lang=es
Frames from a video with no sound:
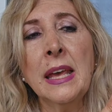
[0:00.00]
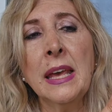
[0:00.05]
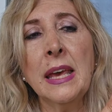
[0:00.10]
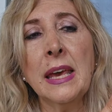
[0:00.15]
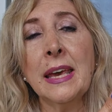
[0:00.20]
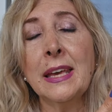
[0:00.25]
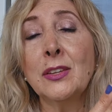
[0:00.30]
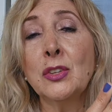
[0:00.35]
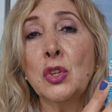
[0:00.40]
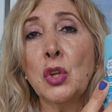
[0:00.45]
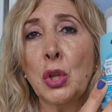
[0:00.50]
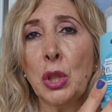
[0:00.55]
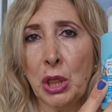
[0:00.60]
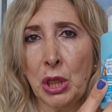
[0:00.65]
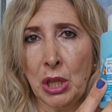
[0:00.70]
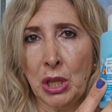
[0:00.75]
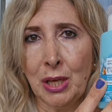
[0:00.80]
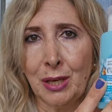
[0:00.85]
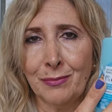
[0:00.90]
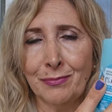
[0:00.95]

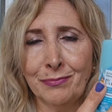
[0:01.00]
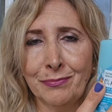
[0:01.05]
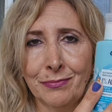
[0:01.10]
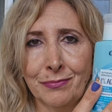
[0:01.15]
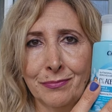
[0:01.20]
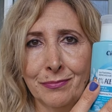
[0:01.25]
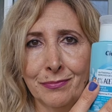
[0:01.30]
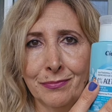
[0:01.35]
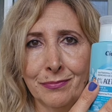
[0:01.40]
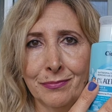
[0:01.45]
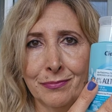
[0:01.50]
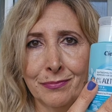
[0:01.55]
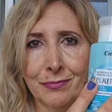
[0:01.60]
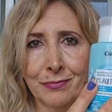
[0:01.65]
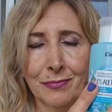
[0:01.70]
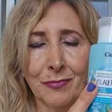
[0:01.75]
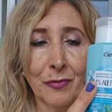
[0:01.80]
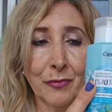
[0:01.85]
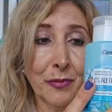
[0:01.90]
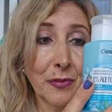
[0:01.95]
Entonces, mm,
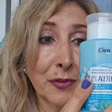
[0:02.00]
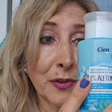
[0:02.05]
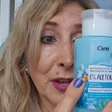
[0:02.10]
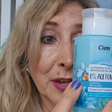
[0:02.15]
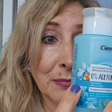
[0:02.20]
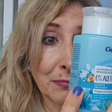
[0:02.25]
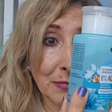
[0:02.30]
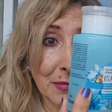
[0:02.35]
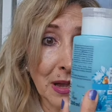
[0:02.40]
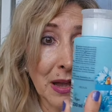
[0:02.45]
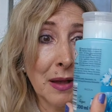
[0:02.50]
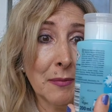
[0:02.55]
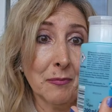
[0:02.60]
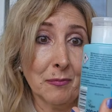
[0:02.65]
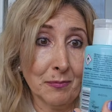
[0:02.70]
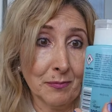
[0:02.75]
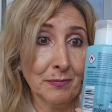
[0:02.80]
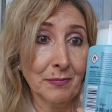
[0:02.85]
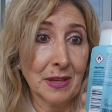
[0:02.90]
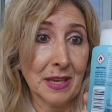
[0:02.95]
fui,
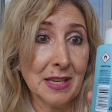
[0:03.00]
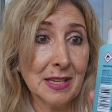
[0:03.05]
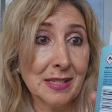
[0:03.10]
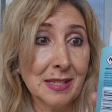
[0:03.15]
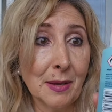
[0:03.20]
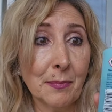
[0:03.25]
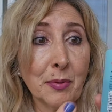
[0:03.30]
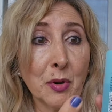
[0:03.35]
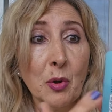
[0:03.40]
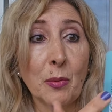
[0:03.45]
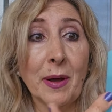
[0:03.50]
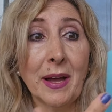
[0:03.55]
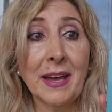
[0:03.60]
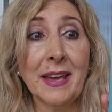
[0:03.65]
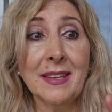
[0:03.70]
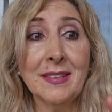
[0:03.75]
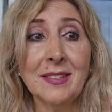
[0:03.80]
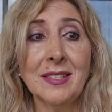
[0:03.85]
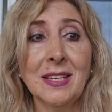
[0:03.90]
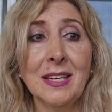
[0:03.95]
quise probar
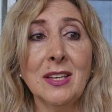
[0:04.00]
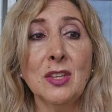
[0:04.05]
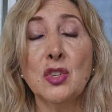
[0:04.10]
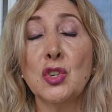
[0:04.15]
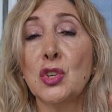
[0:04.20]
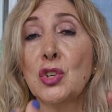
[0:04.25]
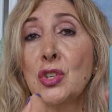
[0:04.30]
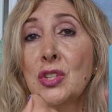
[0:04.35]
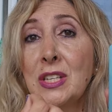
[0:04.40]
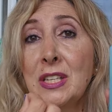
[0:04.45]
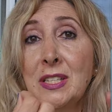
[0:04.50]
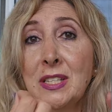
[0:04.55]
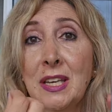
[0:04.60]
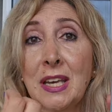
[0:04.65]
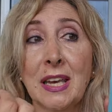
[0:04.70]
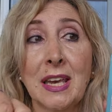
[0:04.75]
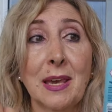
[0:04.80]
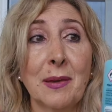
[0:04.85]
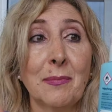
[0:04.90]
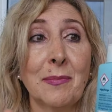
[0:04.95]
este, yo no sé si
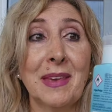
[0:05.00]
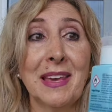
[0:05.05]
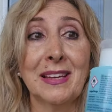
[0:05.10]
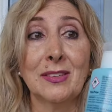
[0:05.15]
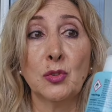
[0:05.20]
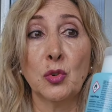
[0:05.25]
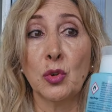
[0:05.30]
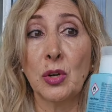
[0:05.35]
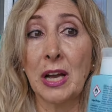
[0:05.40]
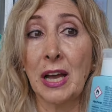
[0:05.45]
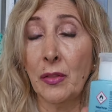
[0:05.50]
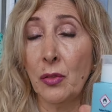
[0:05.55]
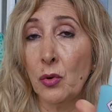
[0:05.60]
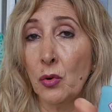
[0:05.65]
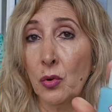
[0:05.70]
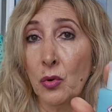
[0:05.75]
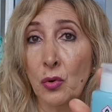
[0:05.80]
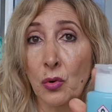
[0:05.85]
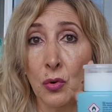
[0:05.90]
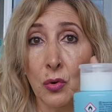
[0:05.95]
es que me ha
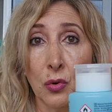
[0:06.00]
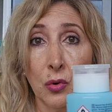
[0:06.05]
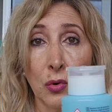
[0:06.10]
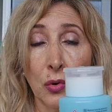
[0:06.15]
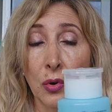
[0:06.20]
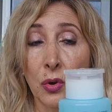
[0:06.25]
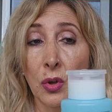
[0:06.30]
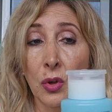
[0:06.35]
tocado